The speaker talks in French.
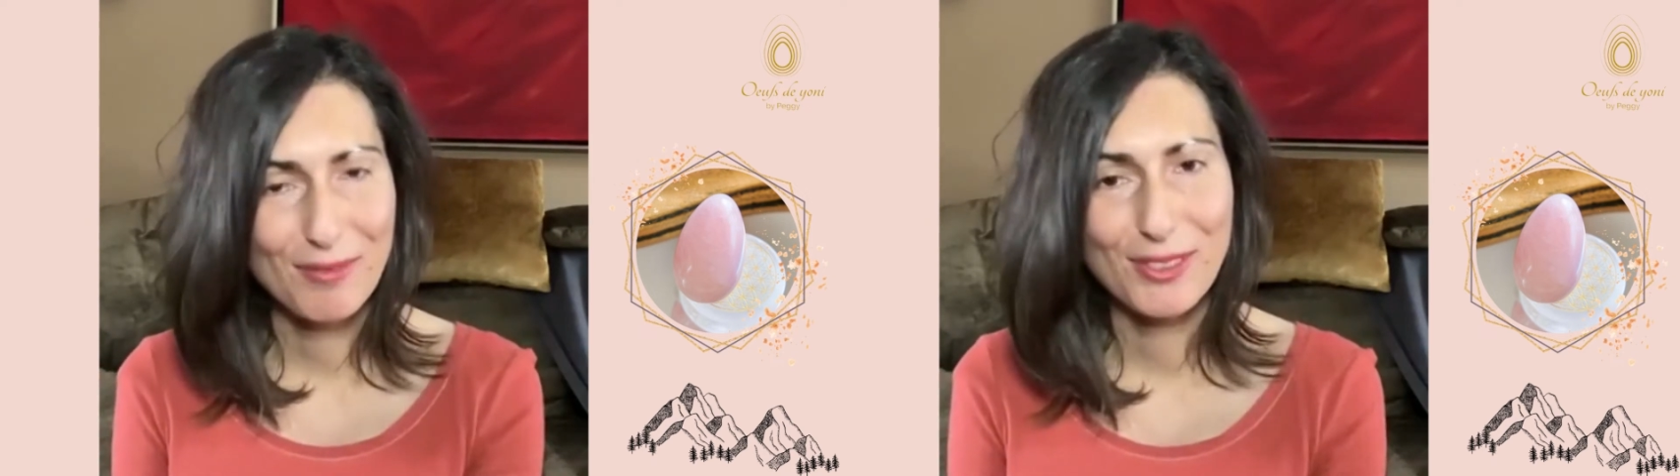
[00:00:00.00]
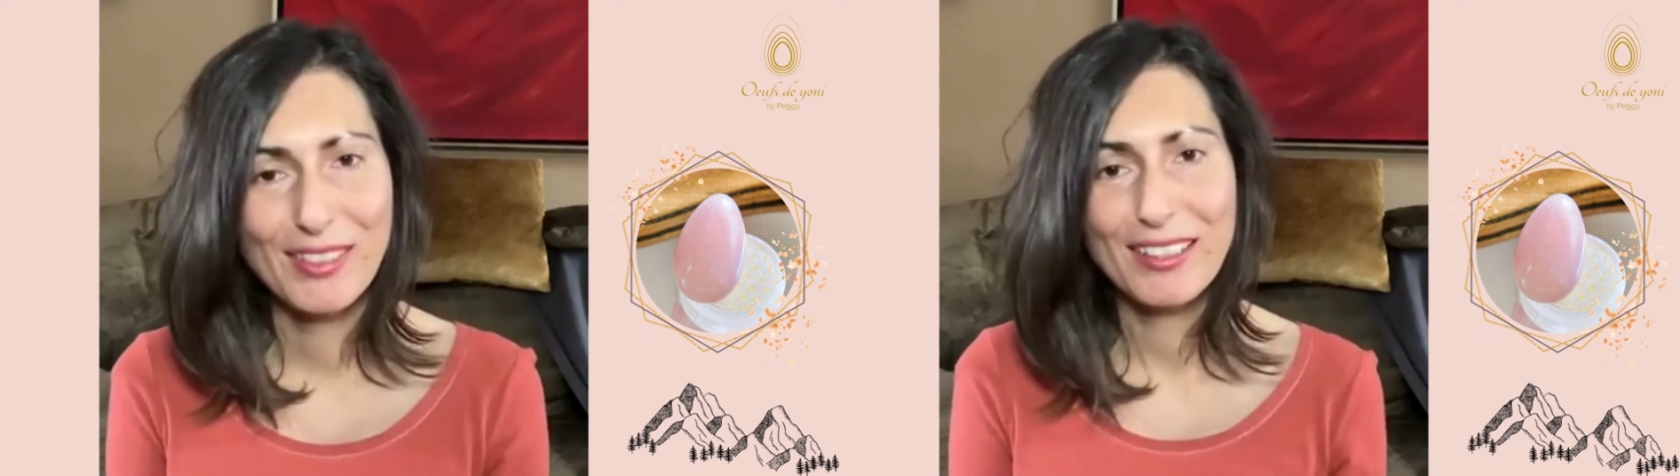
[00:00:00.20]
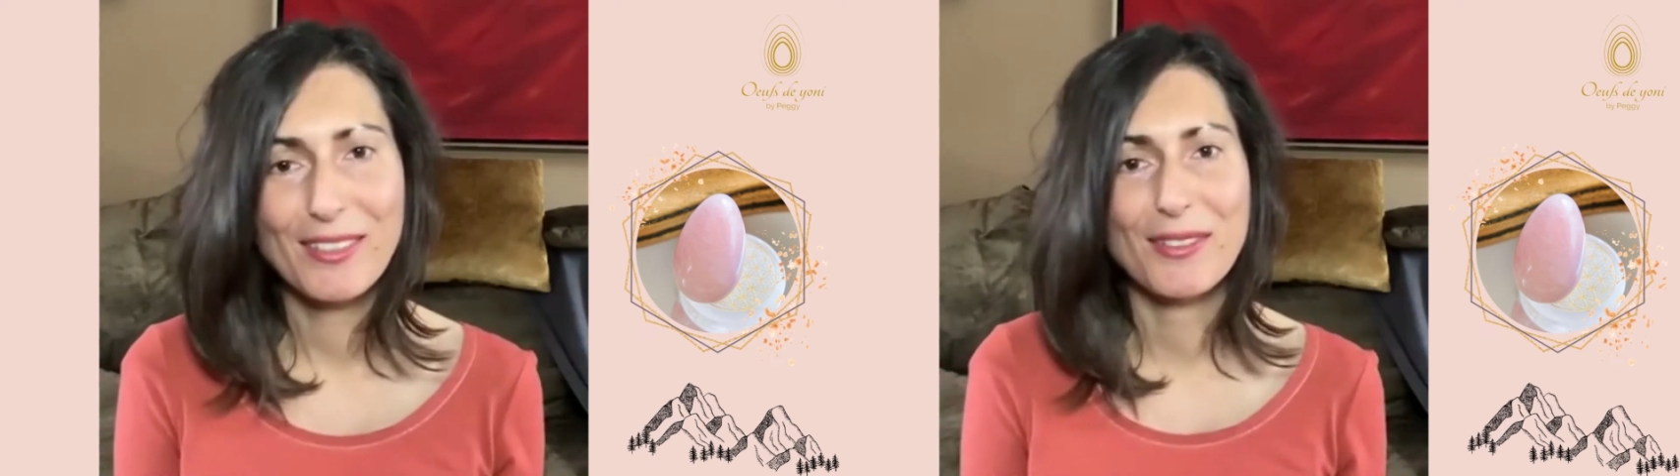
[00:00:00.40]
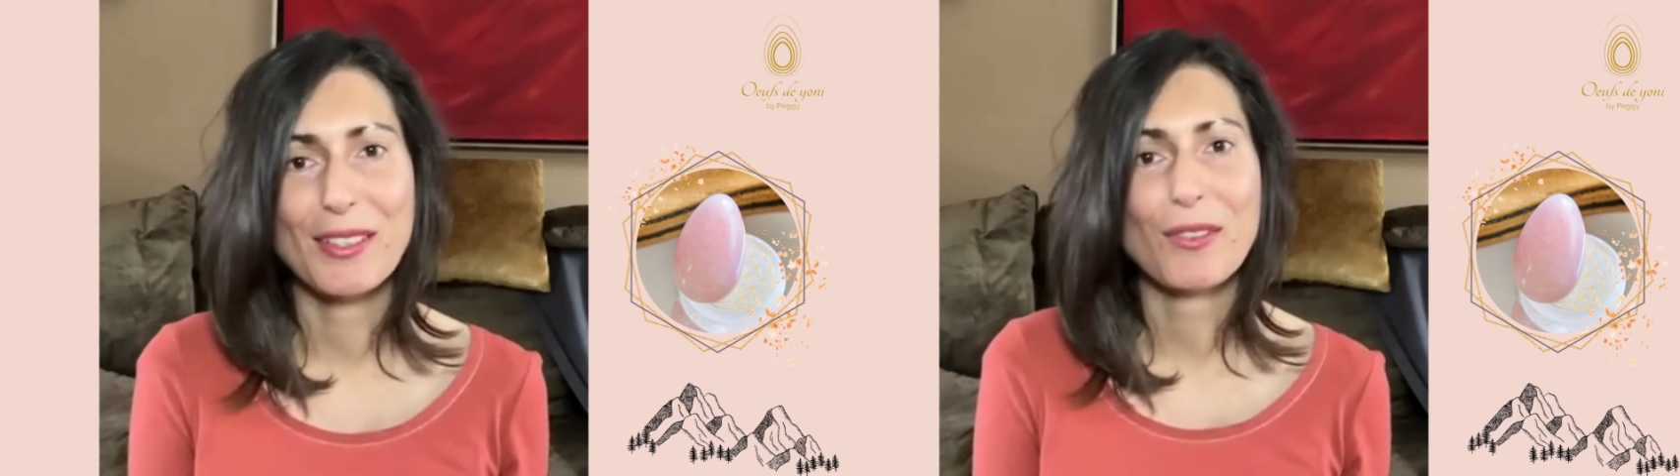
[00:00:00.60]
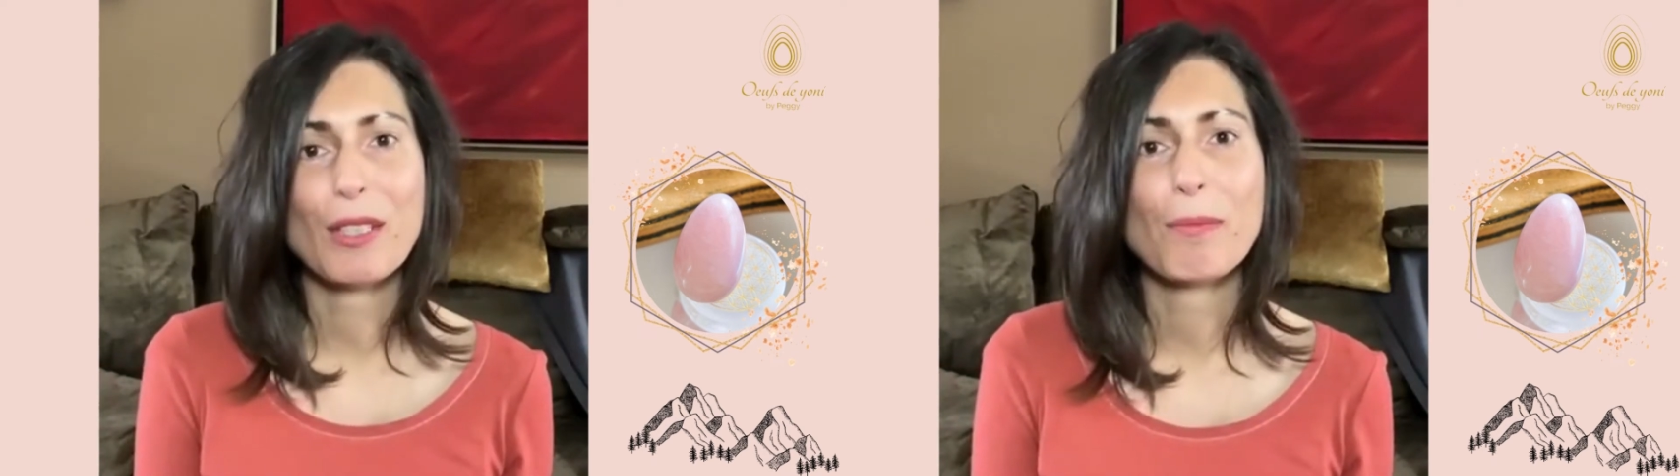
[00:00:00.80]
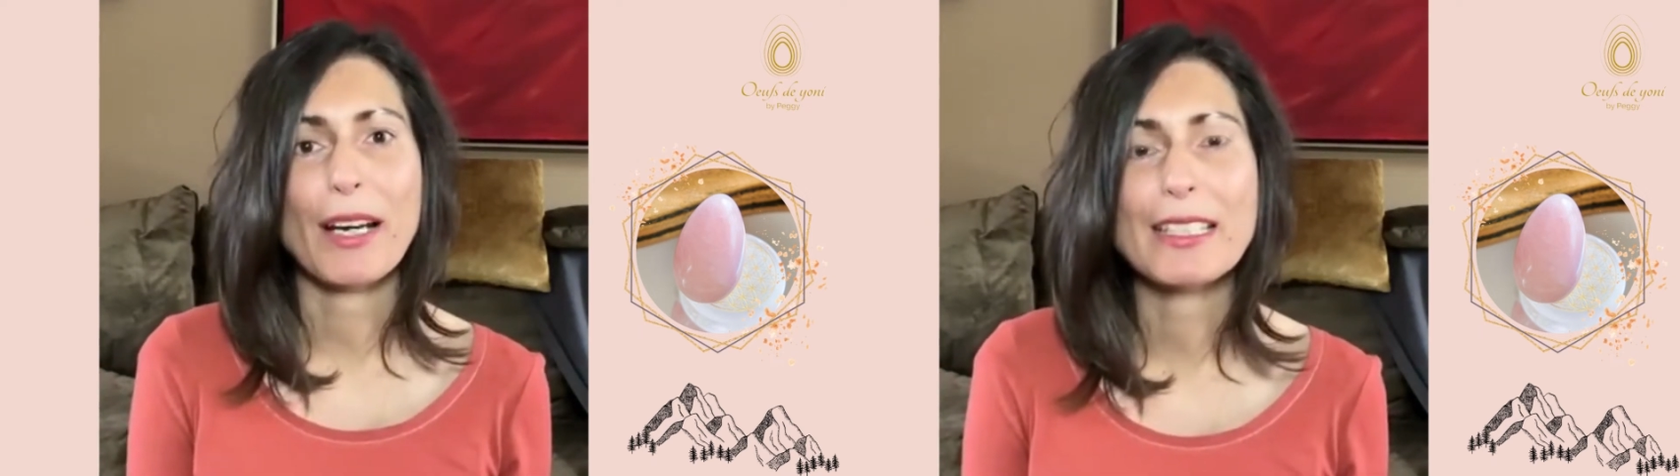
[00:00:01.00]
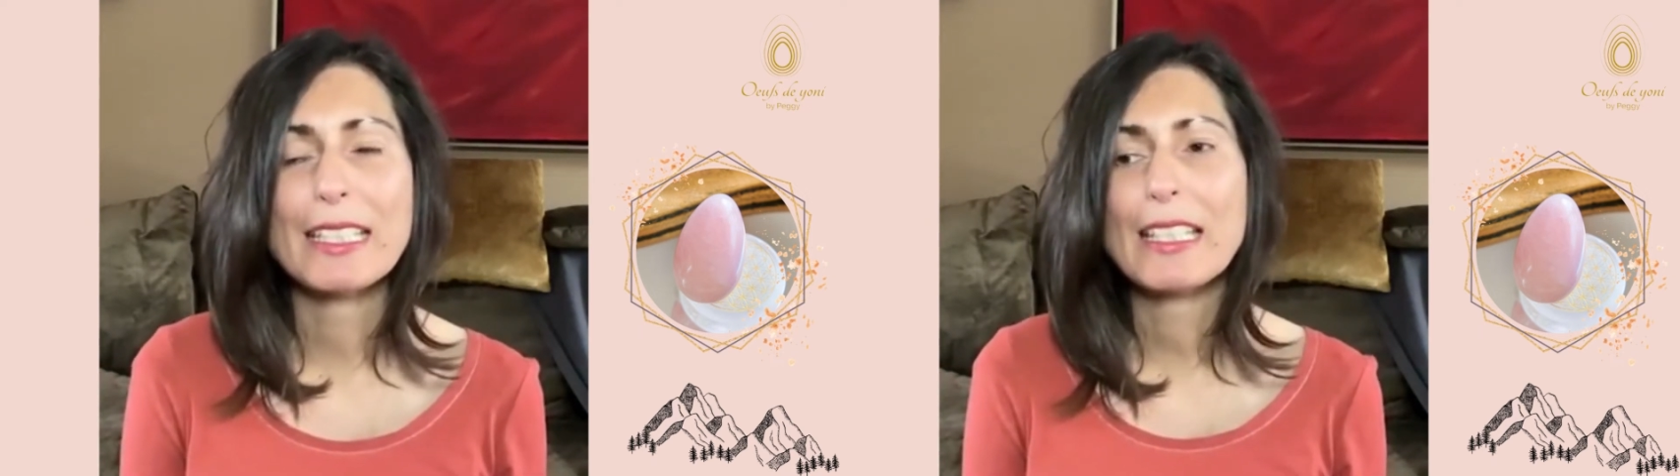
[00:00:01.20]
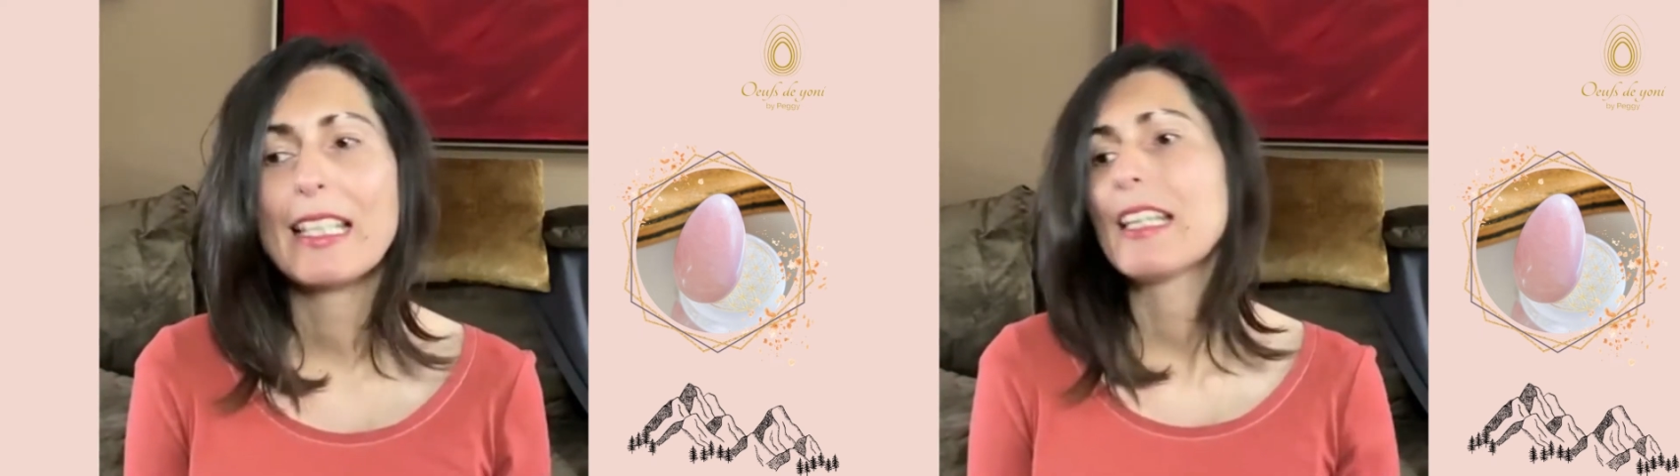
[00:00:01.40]
et peut-être que vous en faites
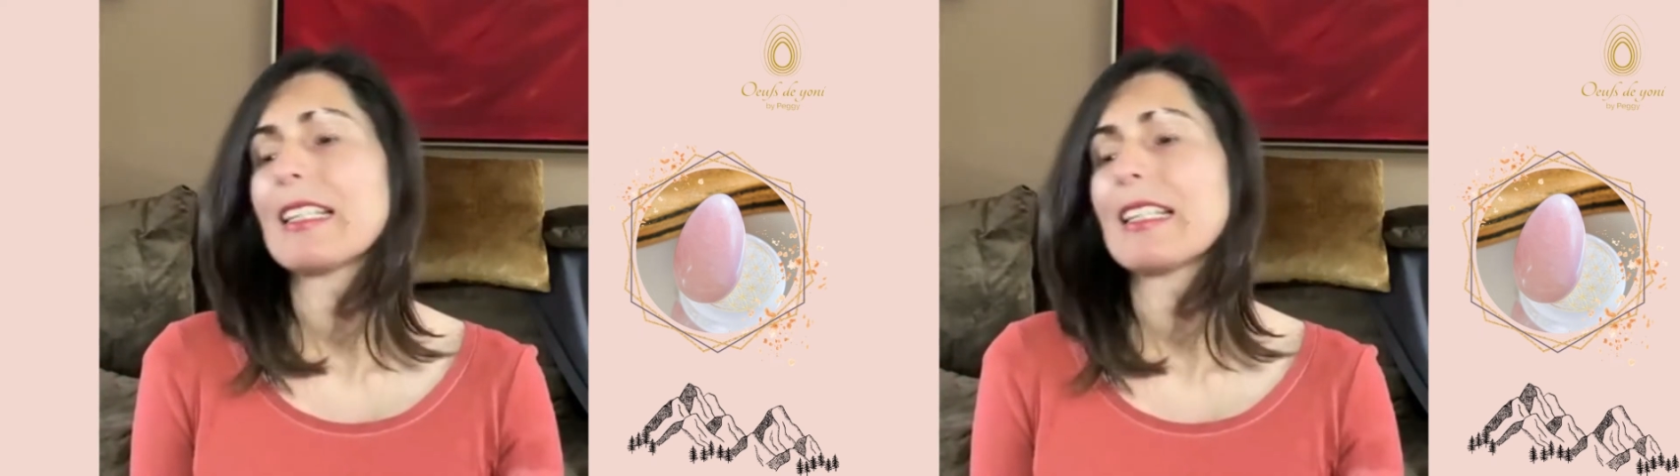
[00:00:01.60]
partie,